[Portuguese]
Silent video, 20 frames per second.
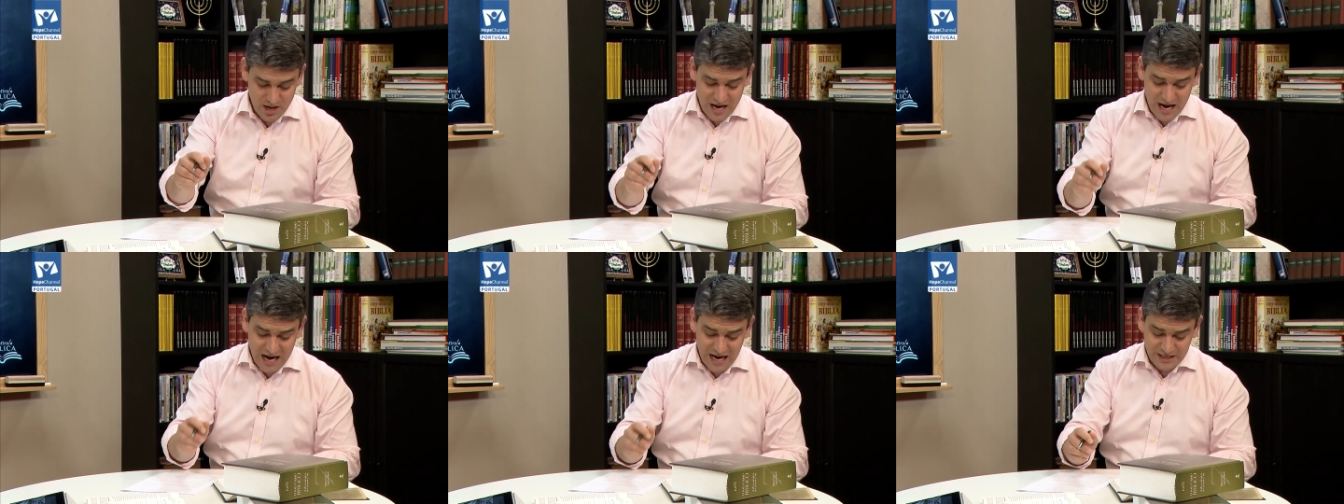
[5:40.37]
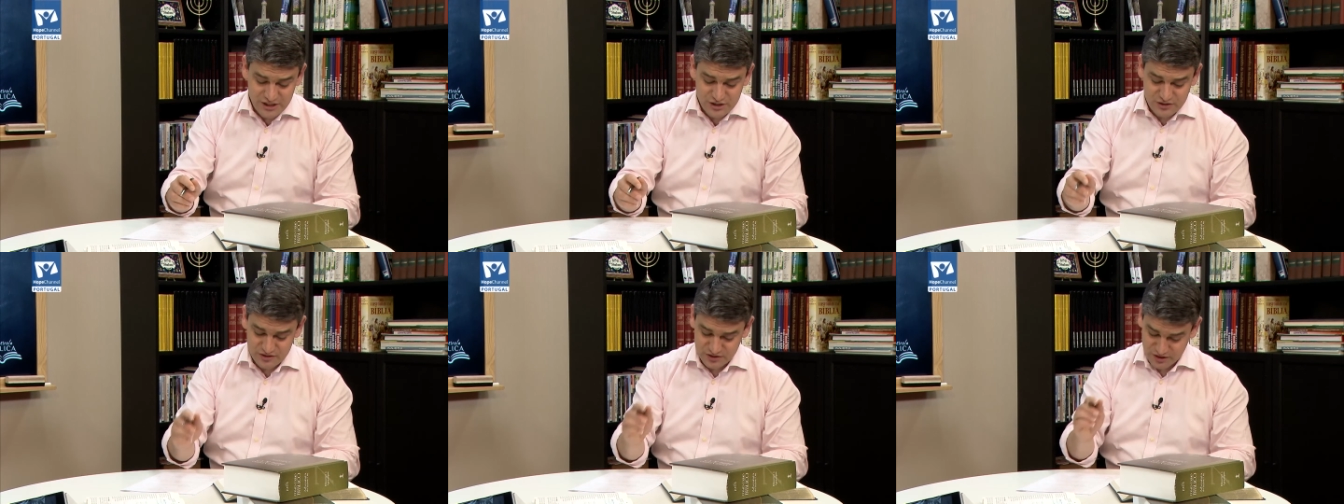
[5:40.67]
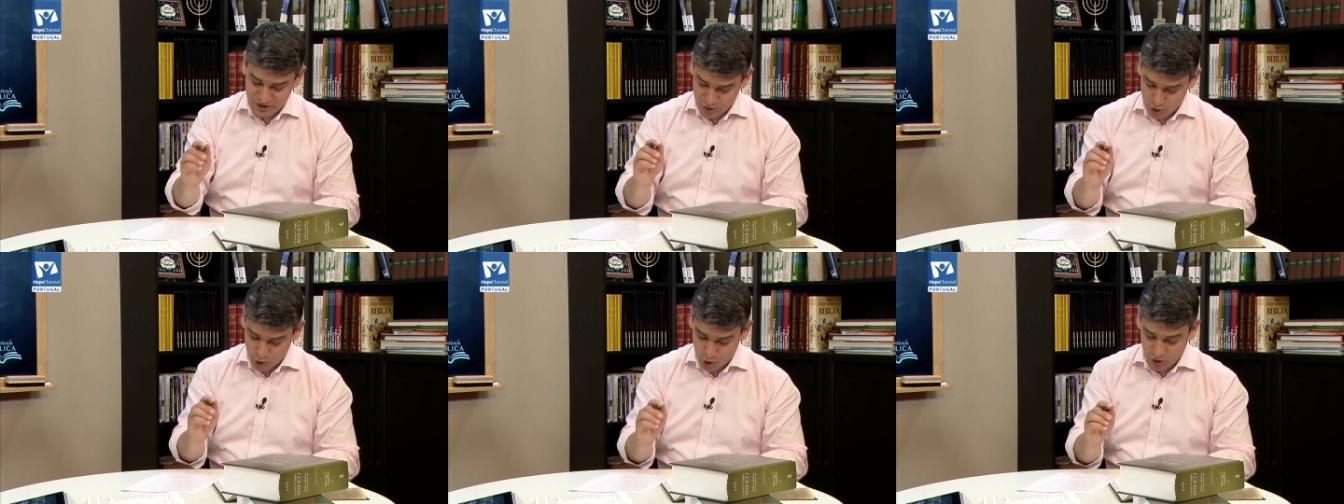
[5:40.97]
às
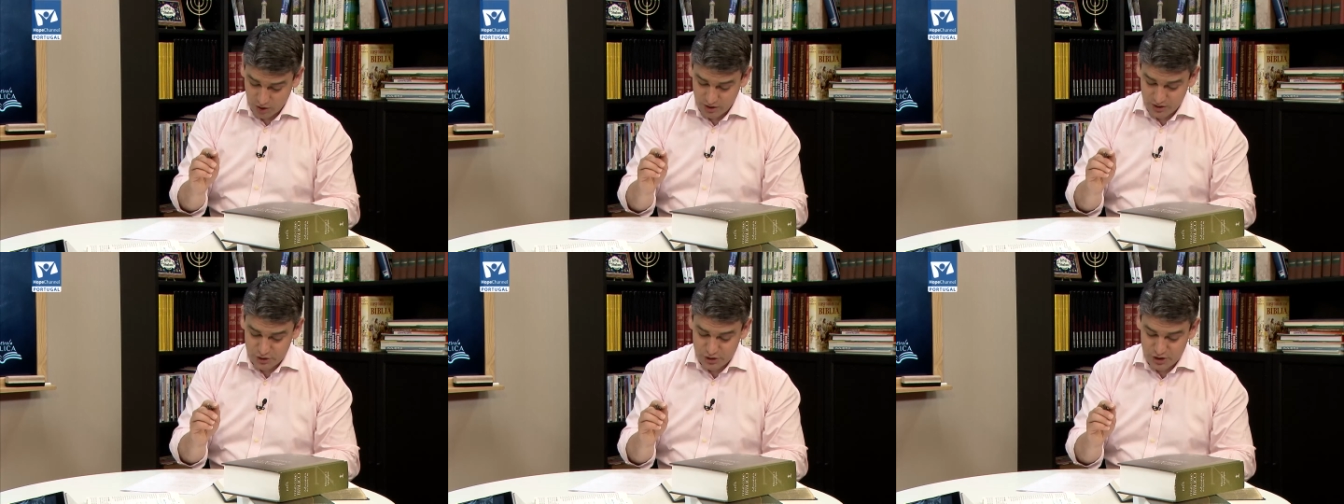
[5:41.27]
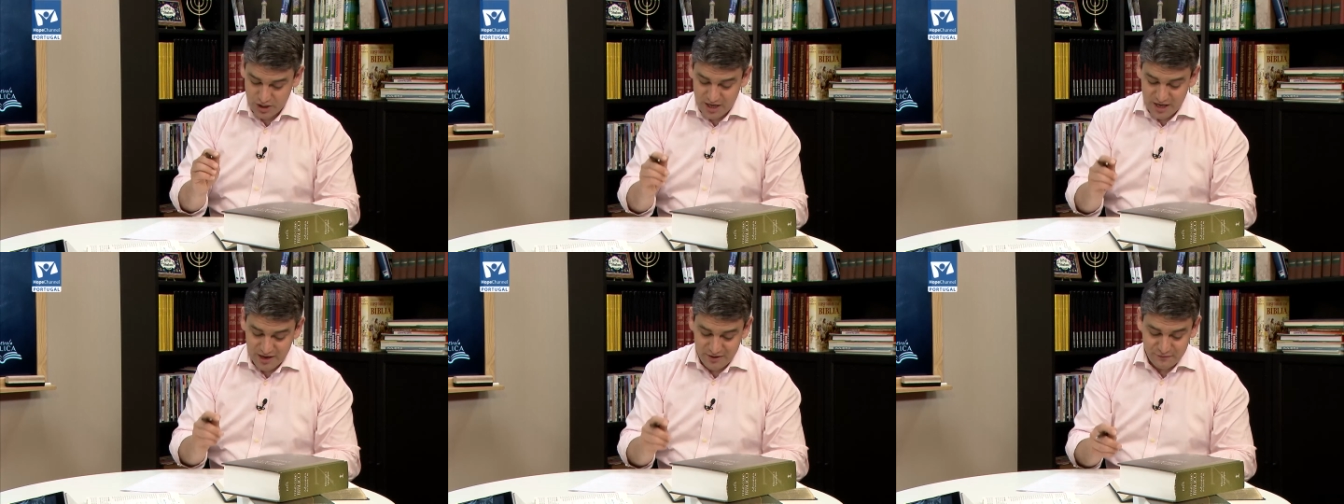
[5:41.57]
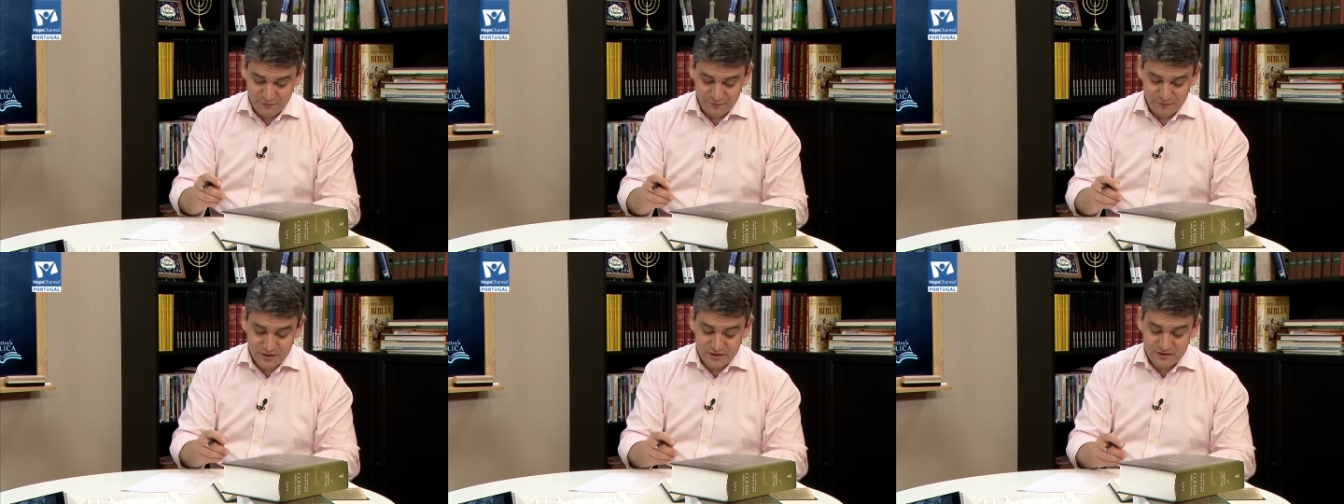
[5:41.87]
sinagogas, a
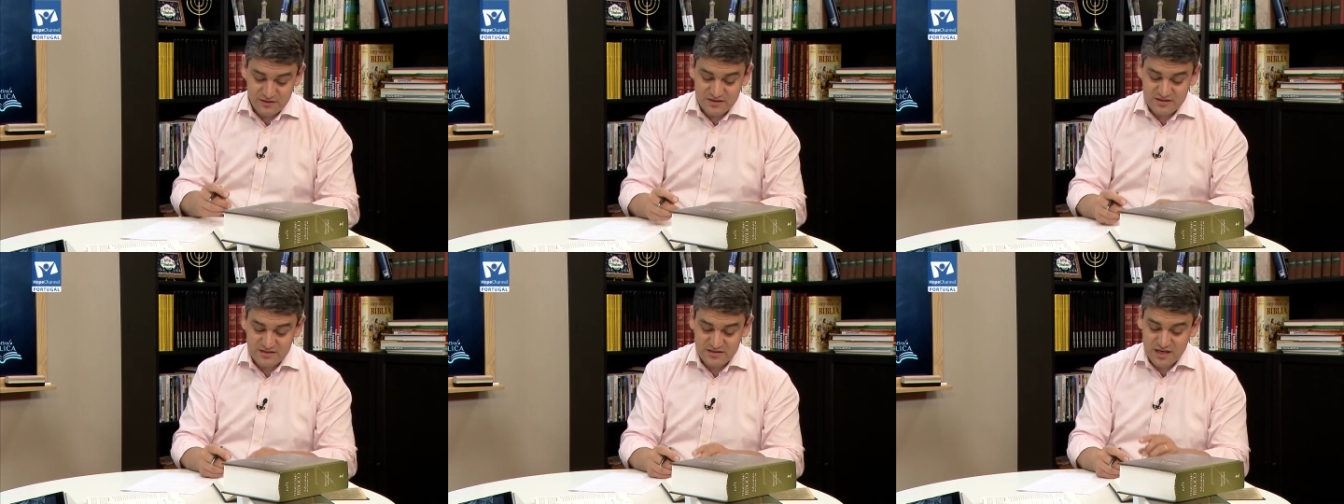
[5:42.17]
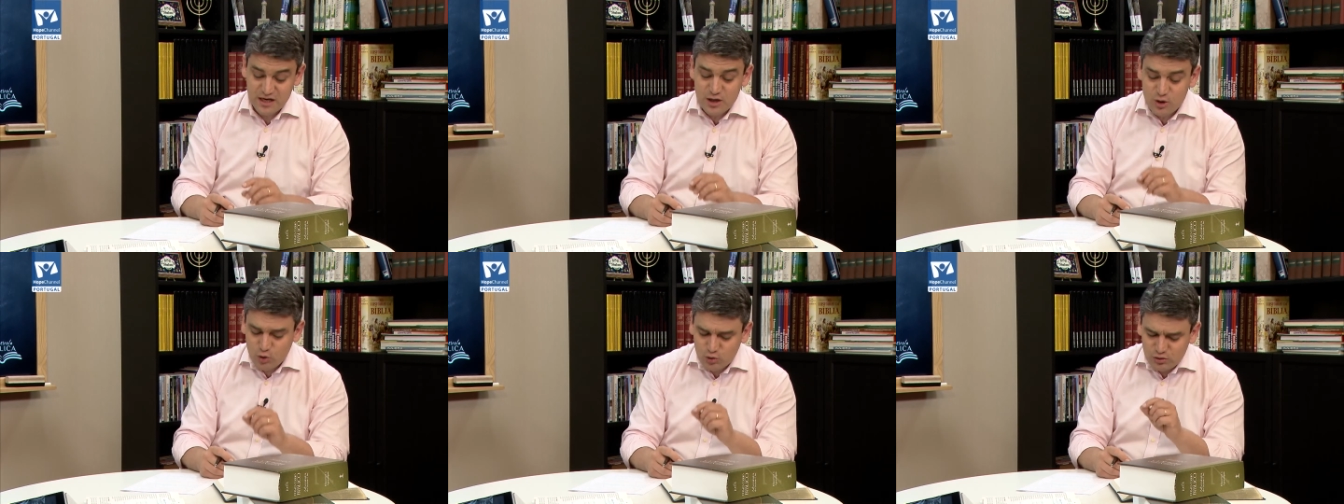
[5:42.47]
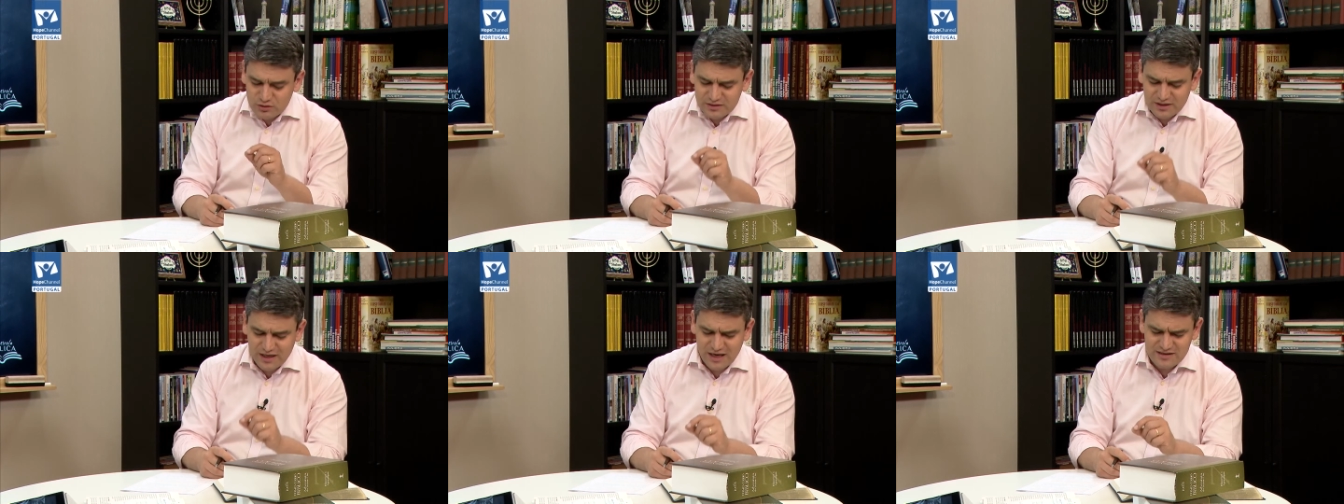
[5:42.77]
fim de que se
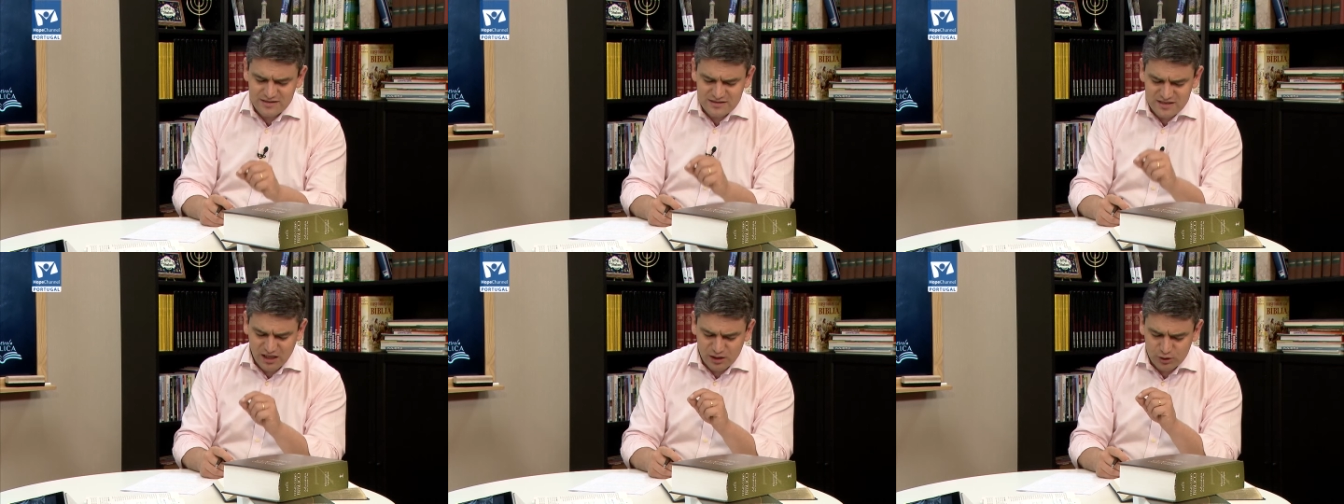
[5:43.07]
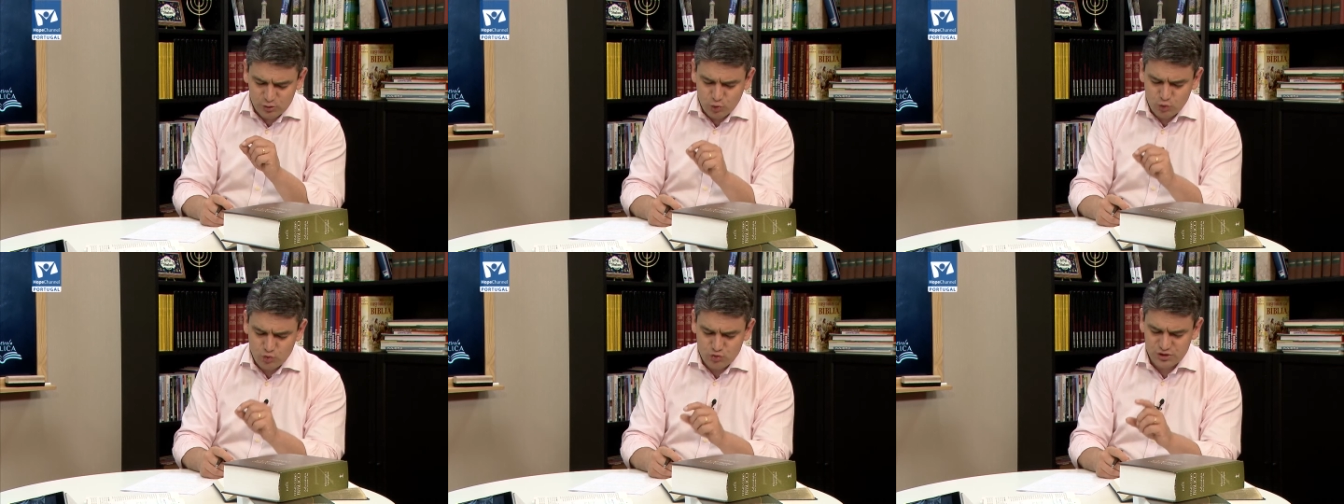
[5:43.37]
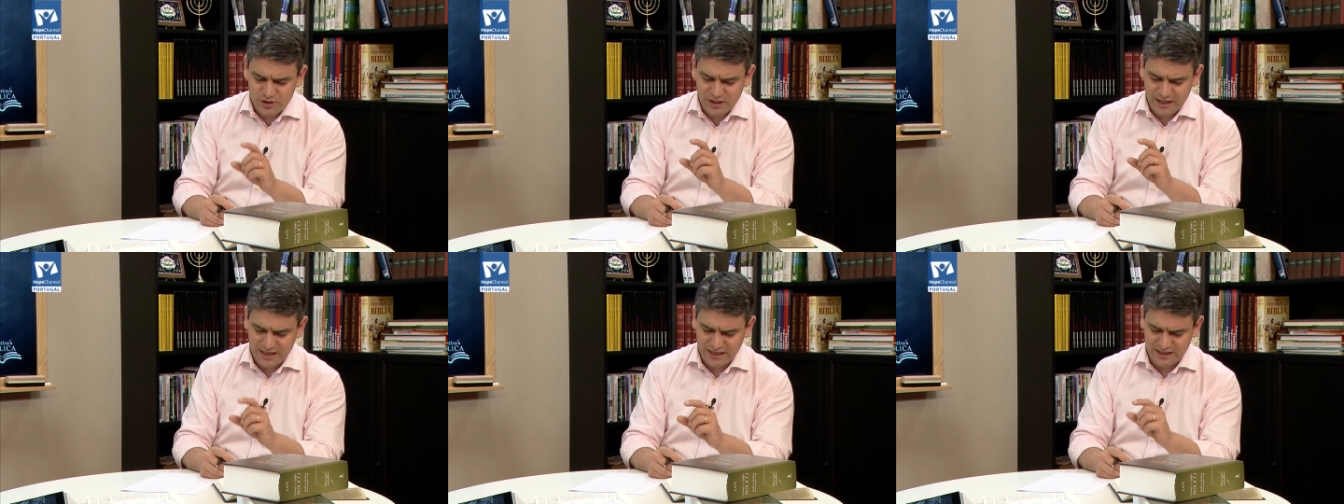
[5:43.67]
encontrasse alguns
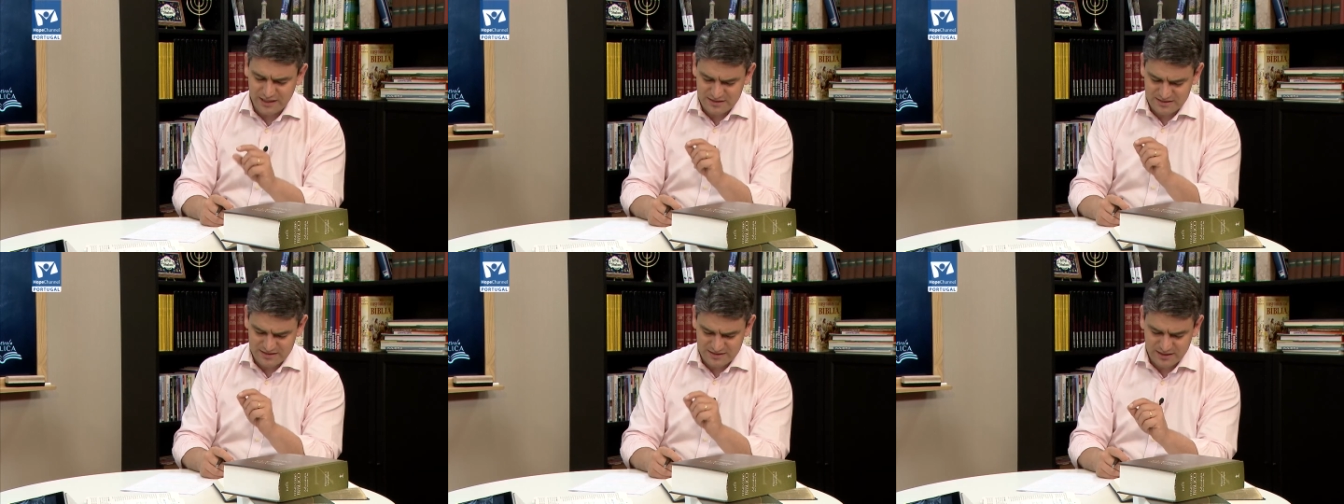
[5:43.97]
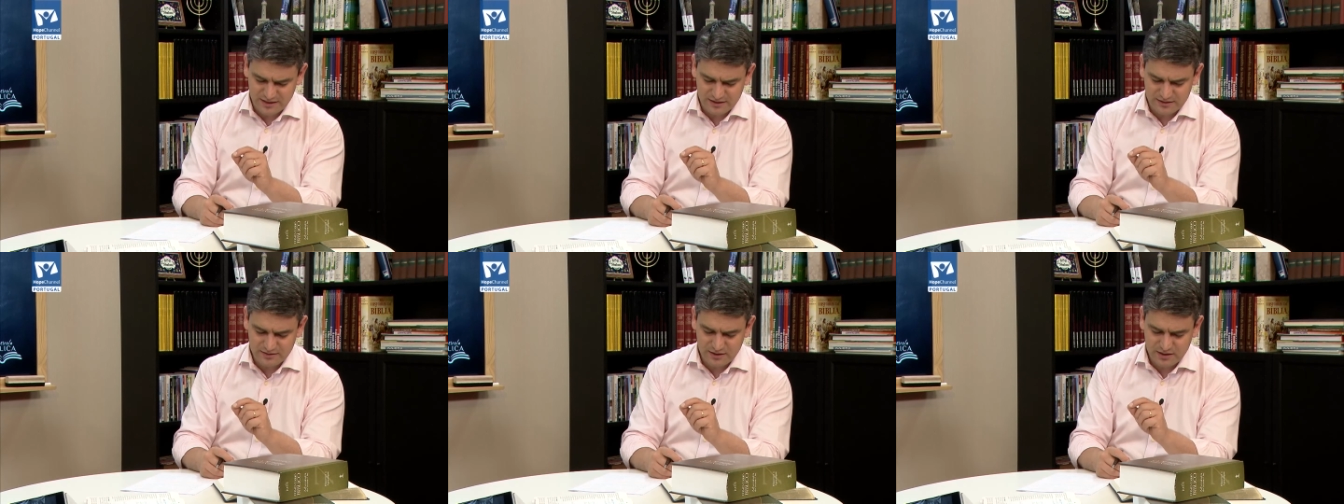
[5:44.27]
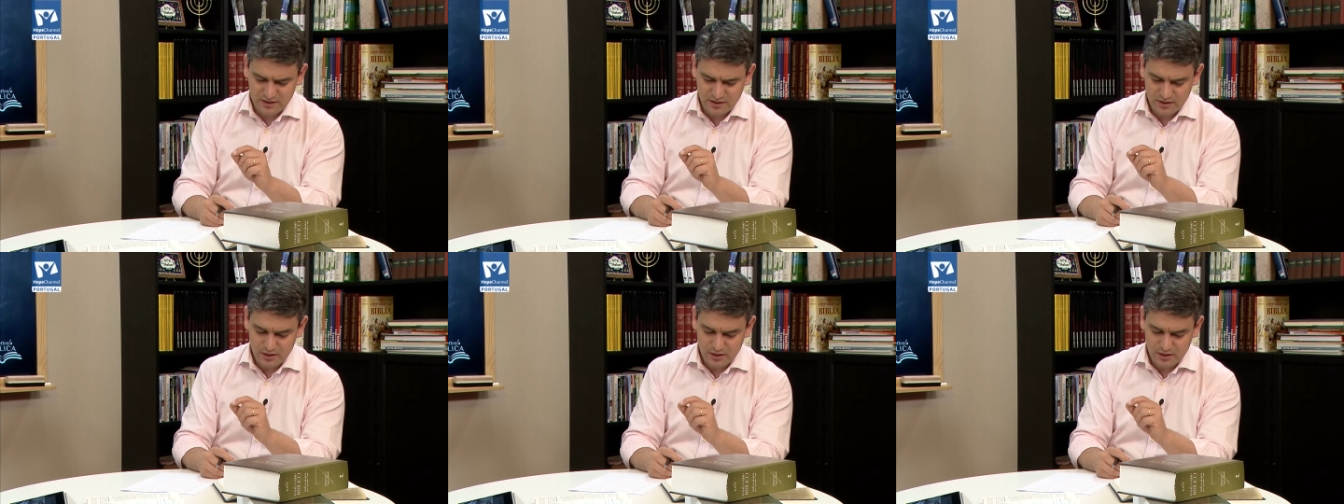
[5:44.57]
daquela seita,